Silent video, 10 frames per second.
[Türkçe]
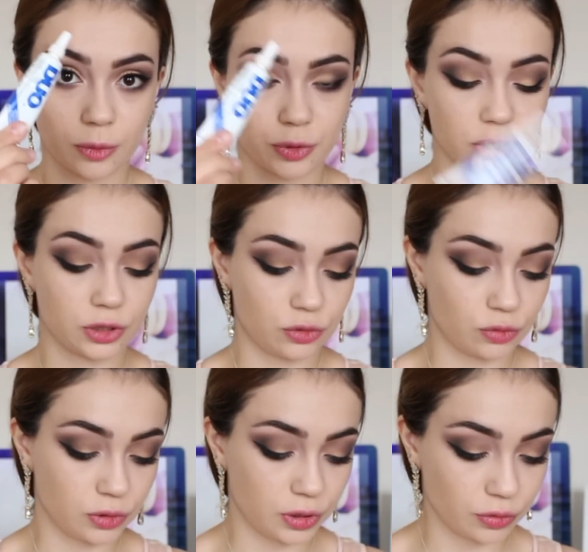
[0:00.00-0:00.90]
yapıştırıcı
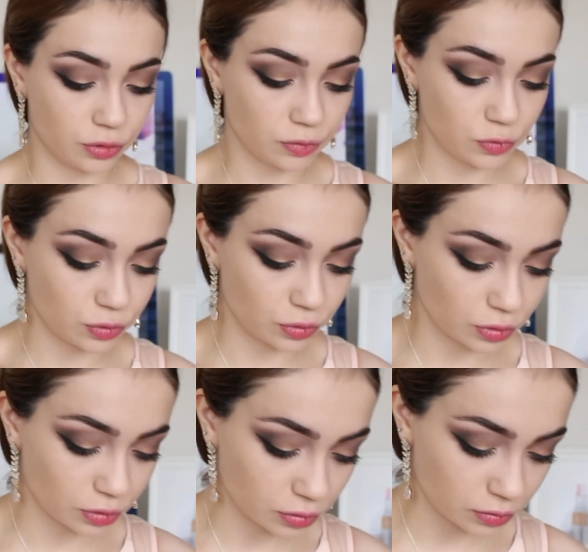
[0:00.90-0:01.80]
kullanıyorum.
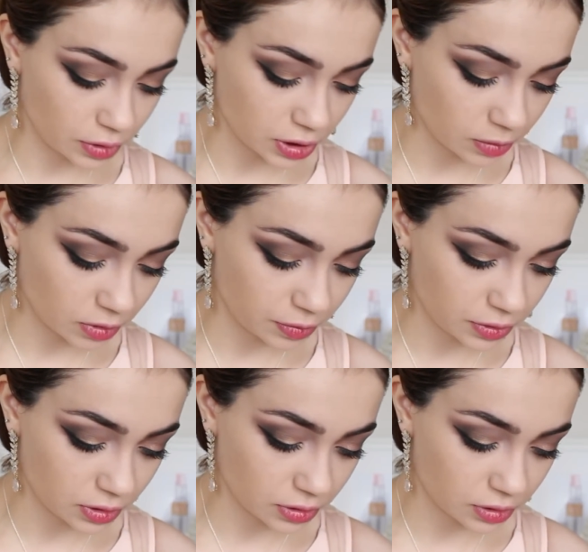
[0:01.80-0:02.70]
Çünkü başka bir
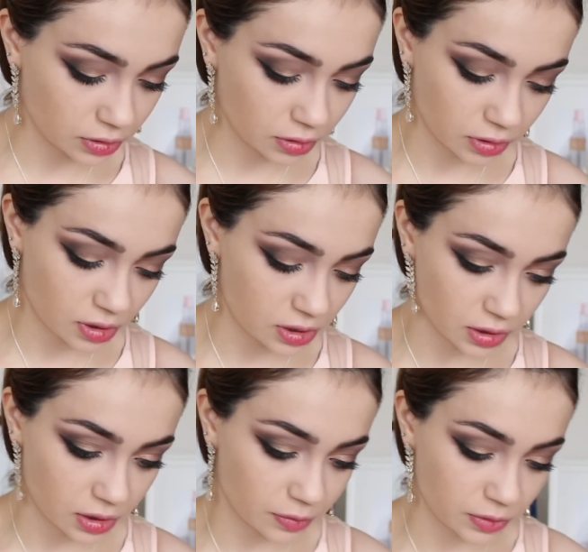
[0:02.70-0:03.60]
yapıştırıcı
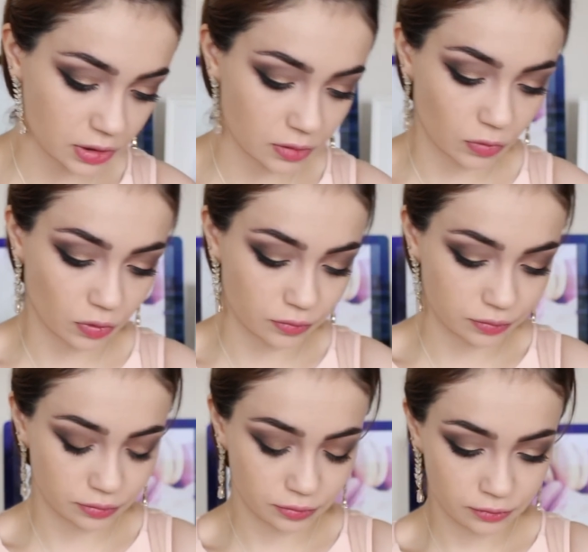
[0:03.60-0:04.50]
kesinlikle yapıştırmıyor.
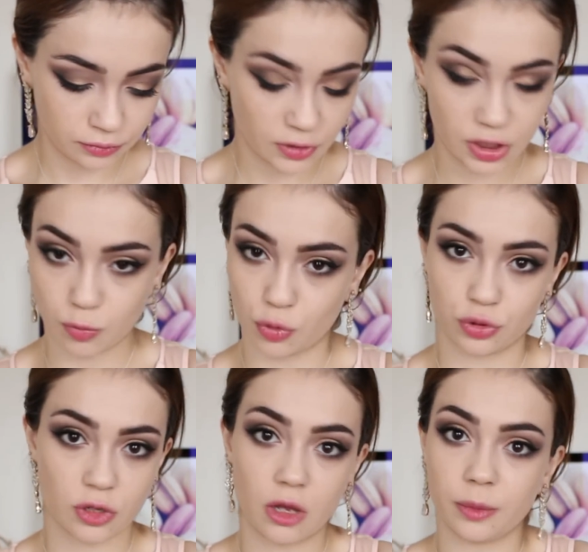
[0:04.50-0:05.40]
Hiç
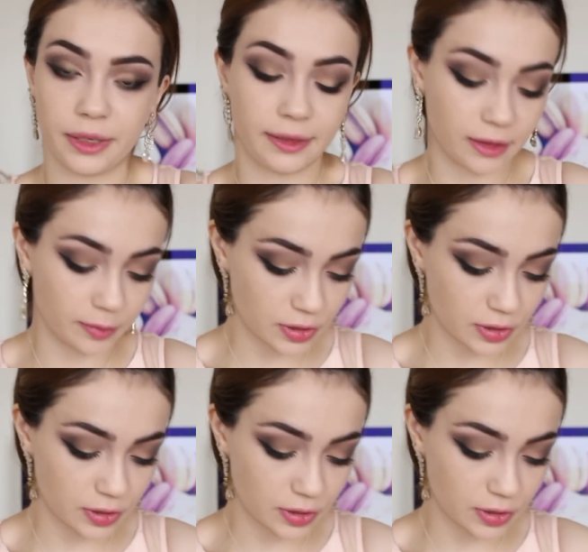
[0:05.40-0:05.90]
boşuna almayın yani